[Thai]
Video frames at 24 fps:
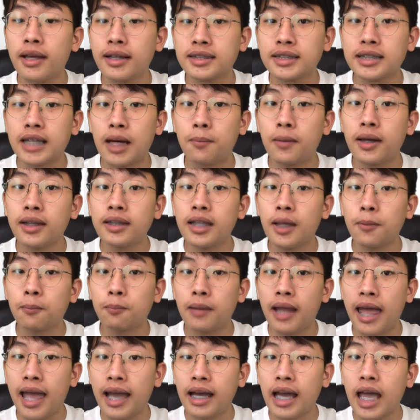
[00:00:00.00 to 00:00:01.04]
กซ์สามารถดัดแป
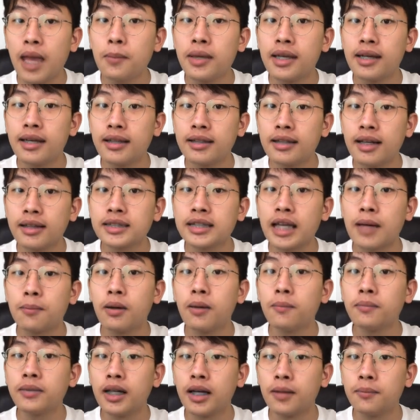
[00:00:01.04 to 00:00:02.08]
ลงให้มีฤทธิ์รักษา
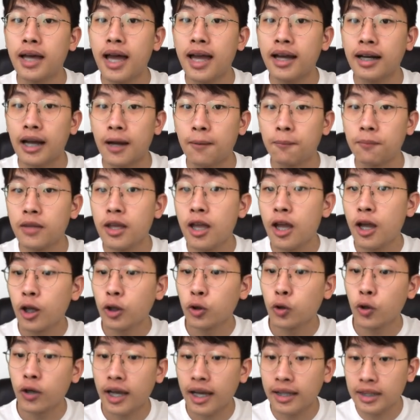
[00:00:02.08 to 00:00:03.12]
เพิ่มเติมได้ครับ
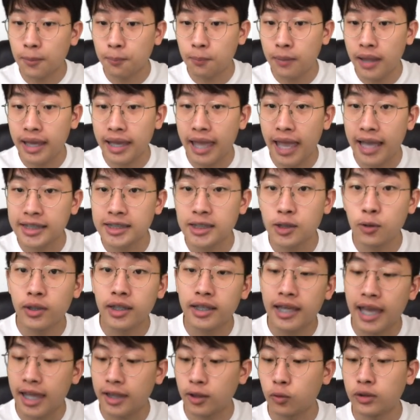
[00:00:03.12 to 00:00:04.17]
โดยการดัดแปลง axial ลลิ
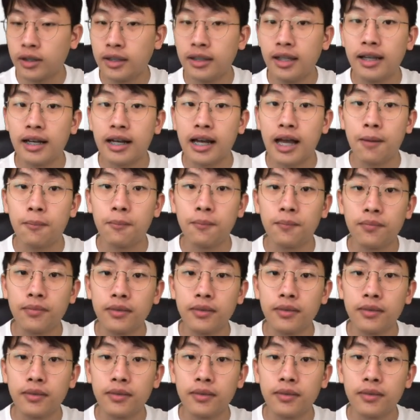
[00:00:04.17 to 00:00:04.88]
แกนตรงนี้เนี่ยนะครับ